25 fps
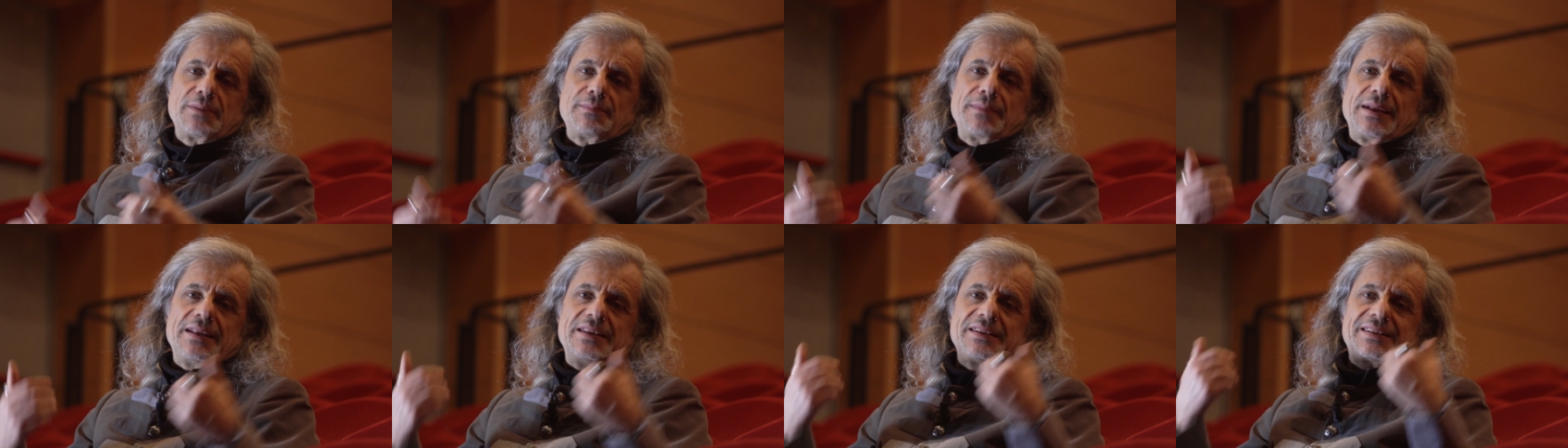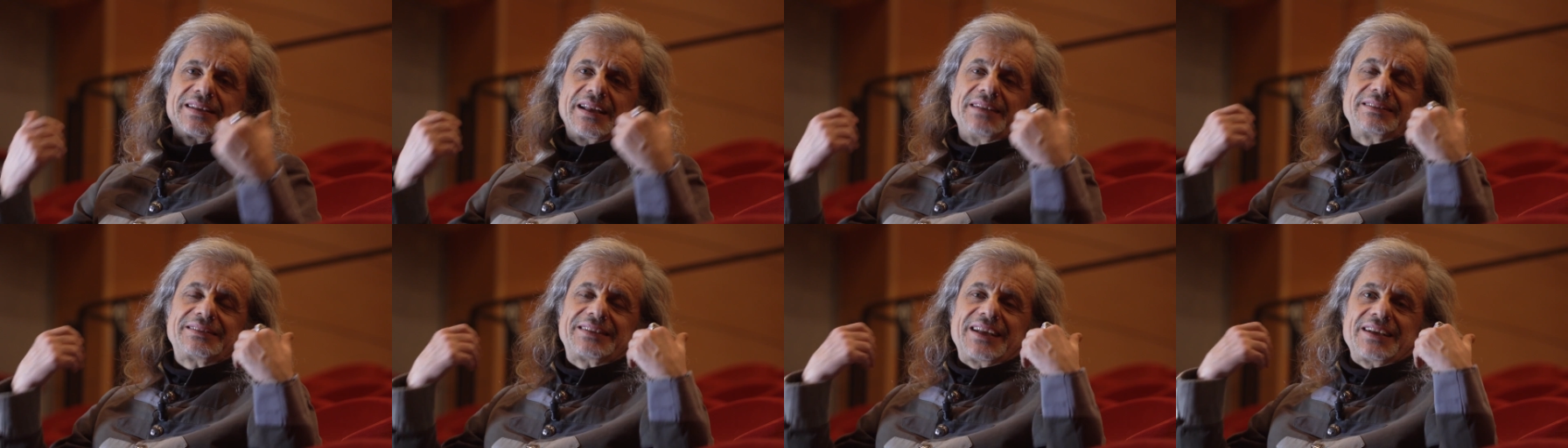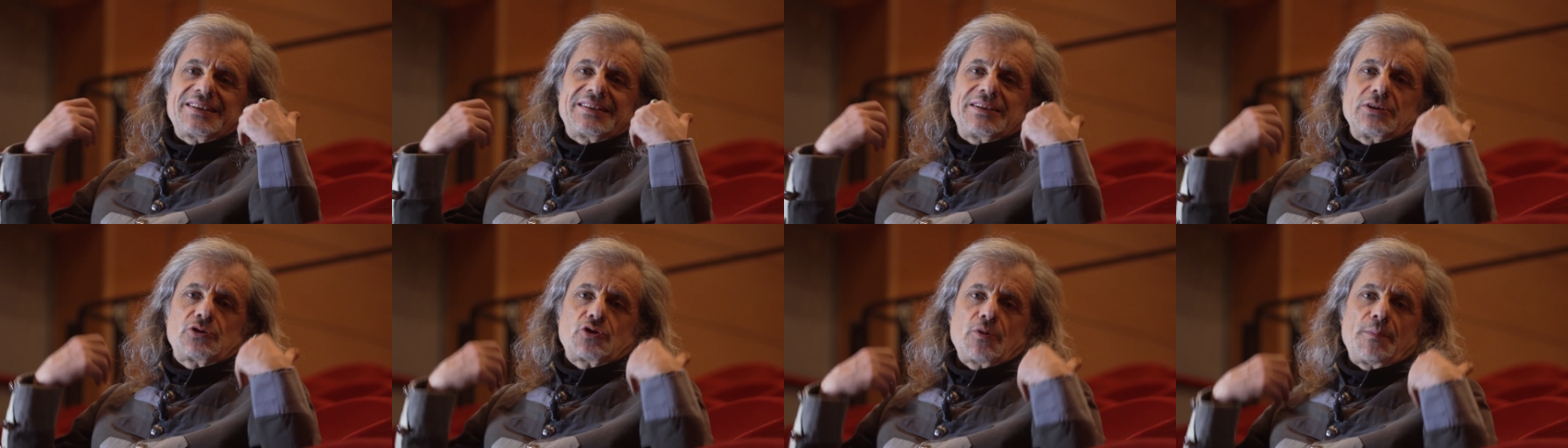ma gli
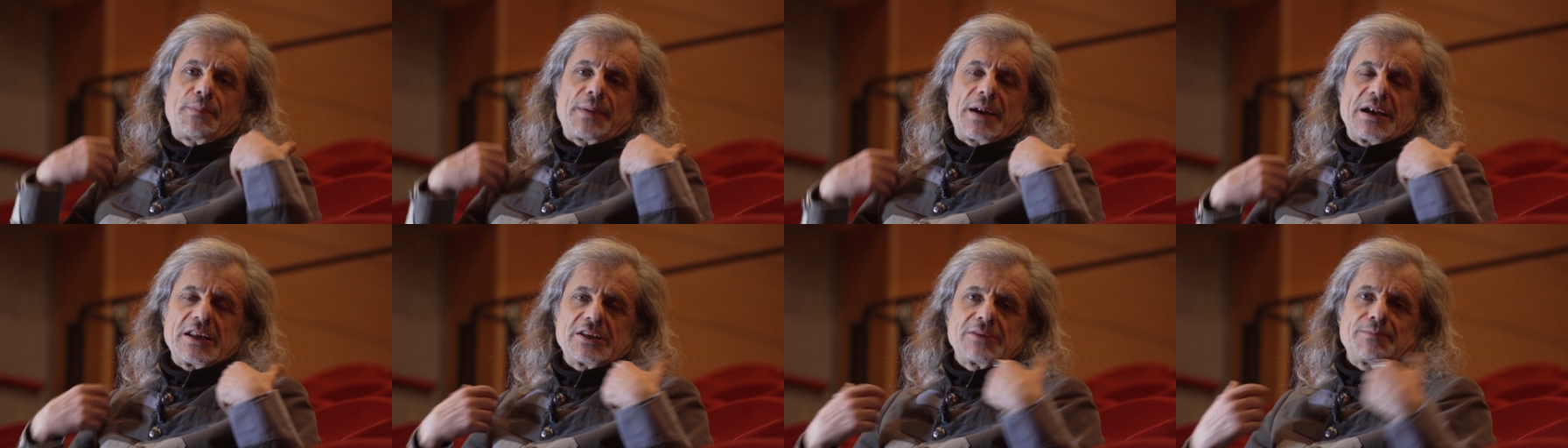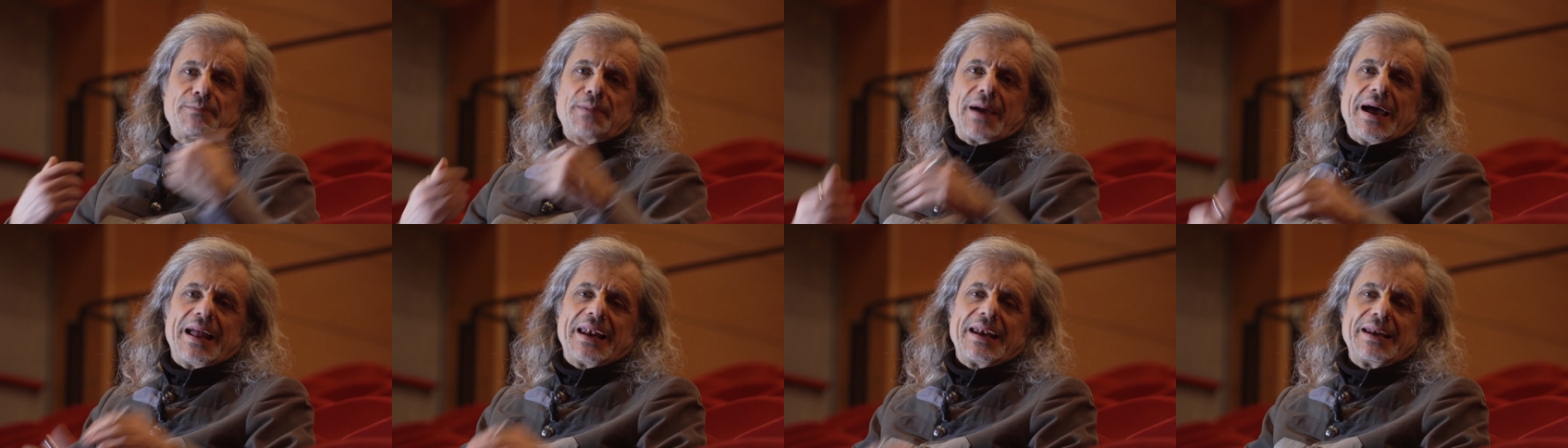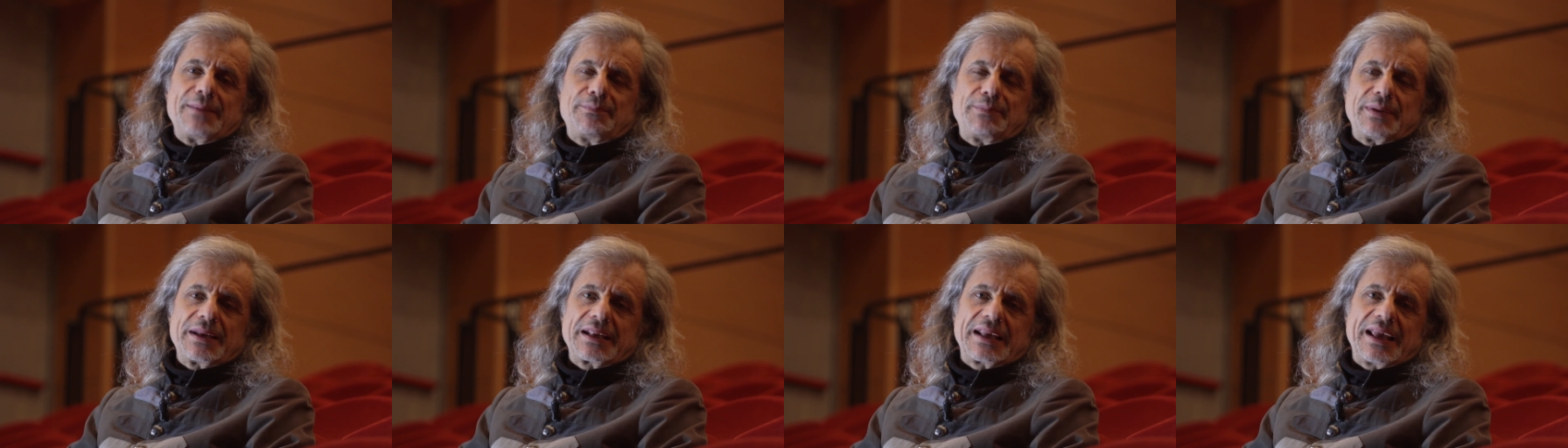saltasse sopra le
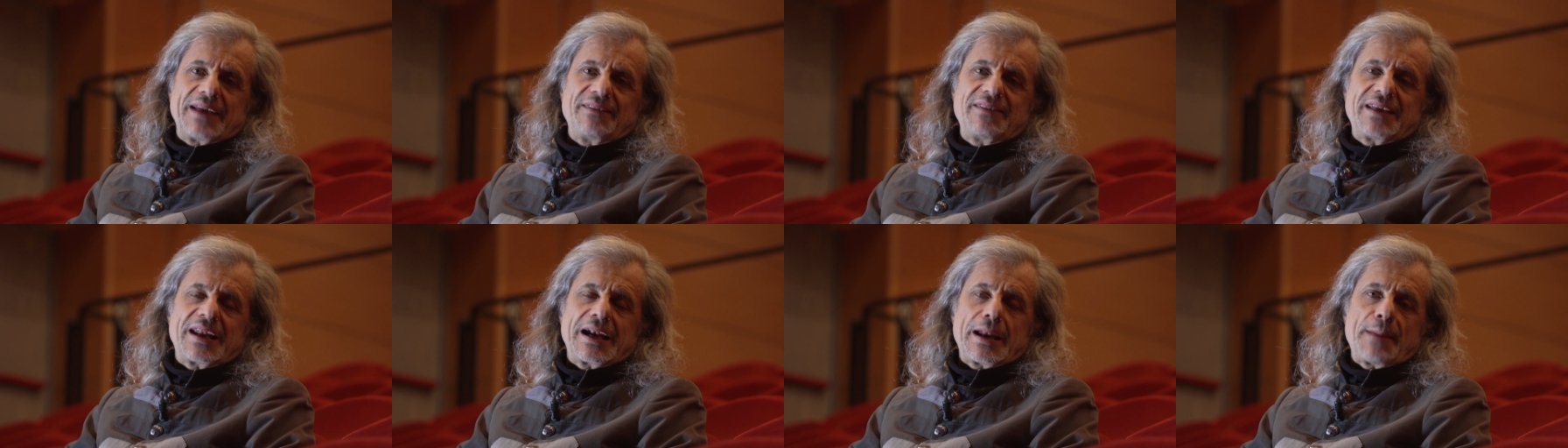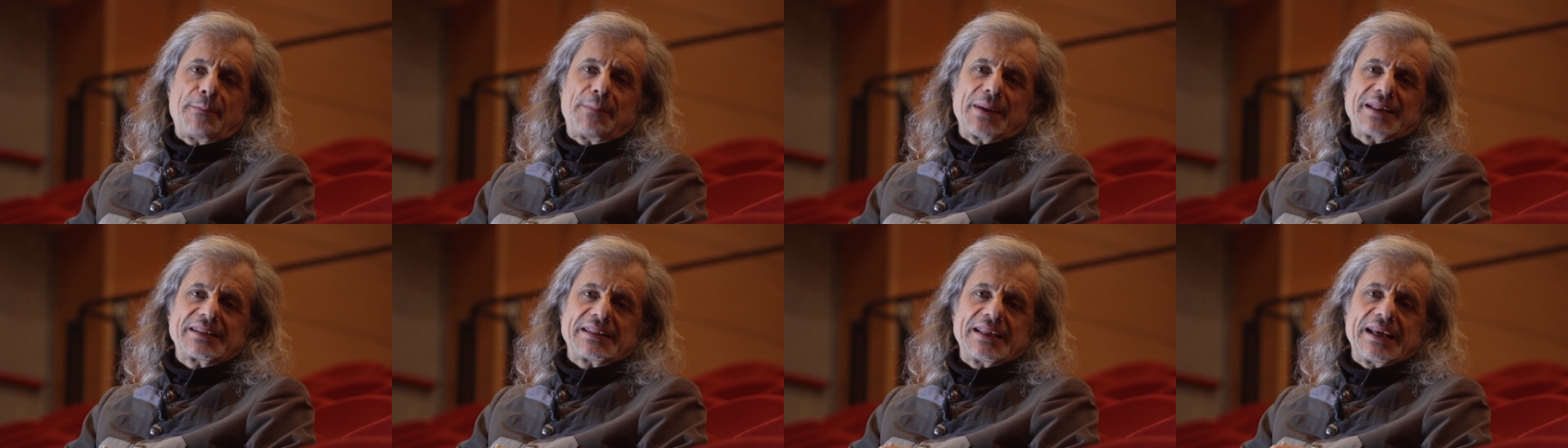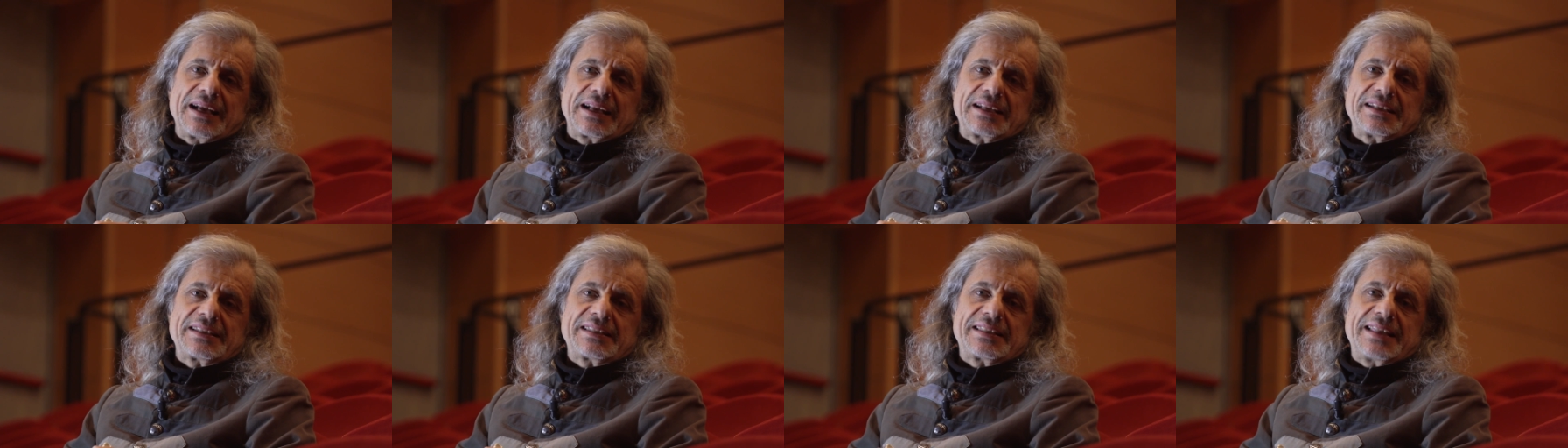spalle, perché avere la
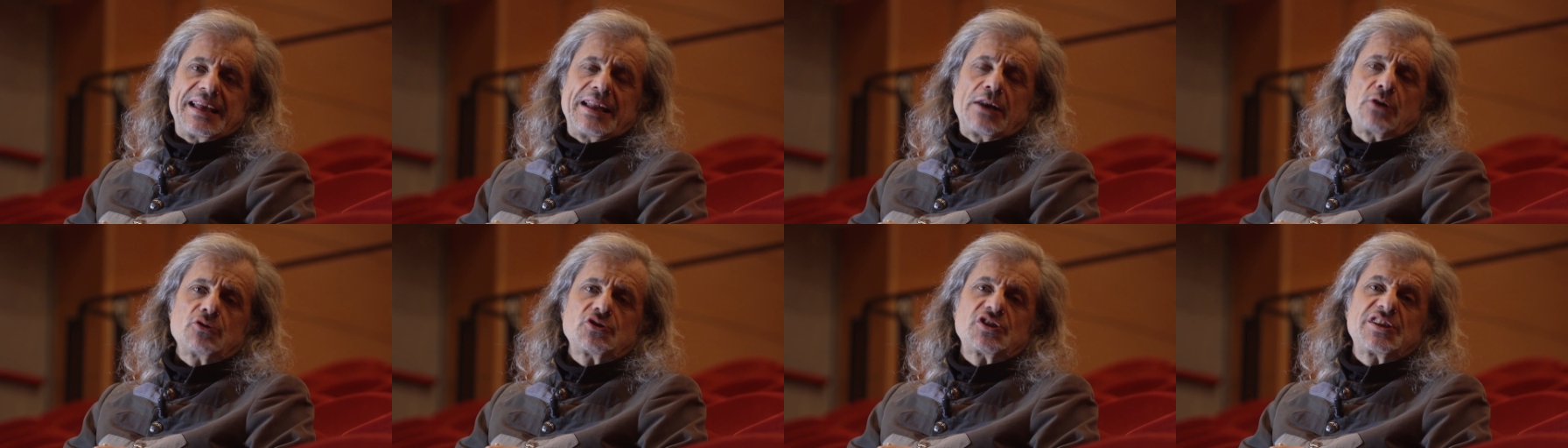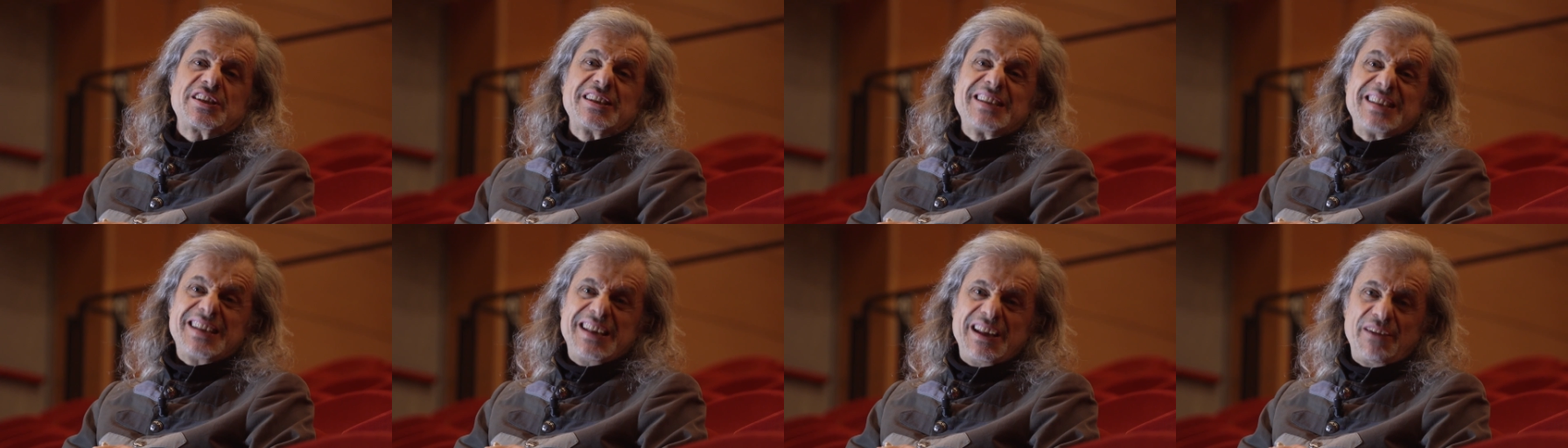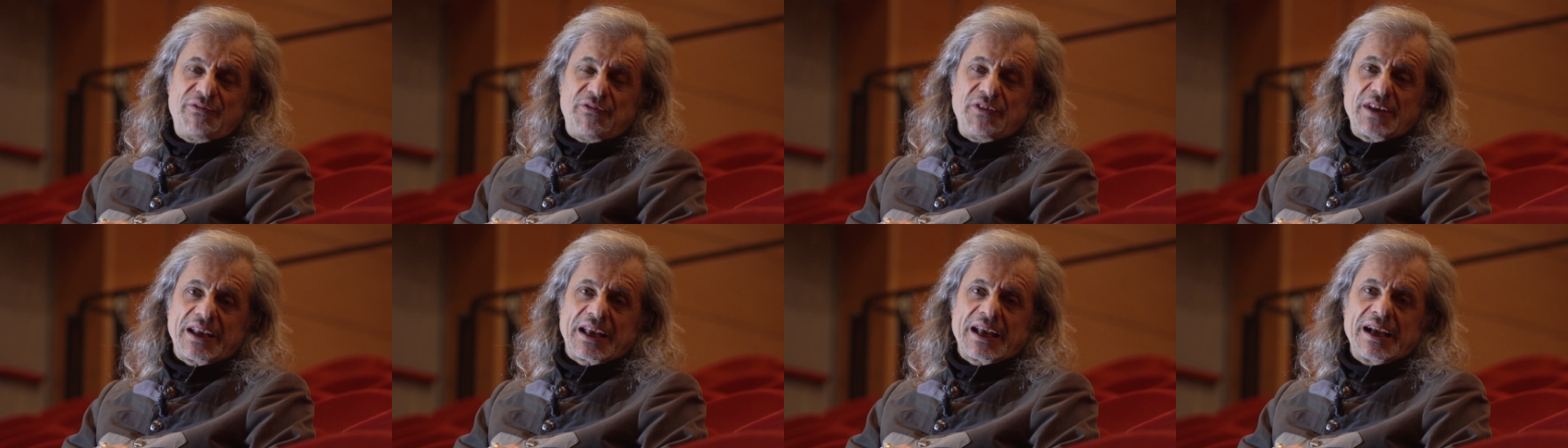platea Castello
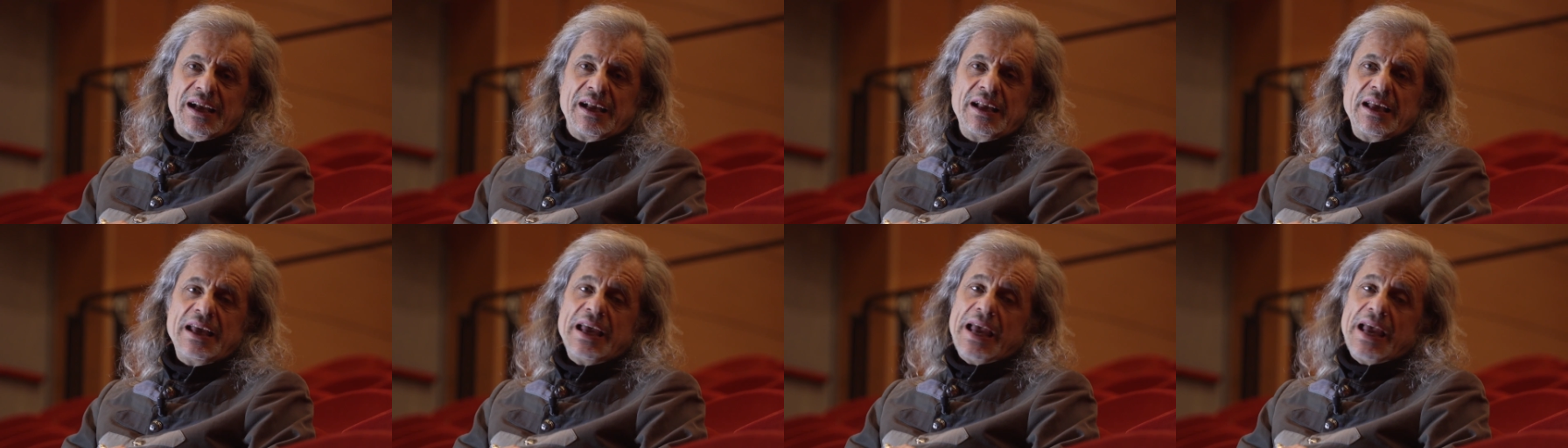significa,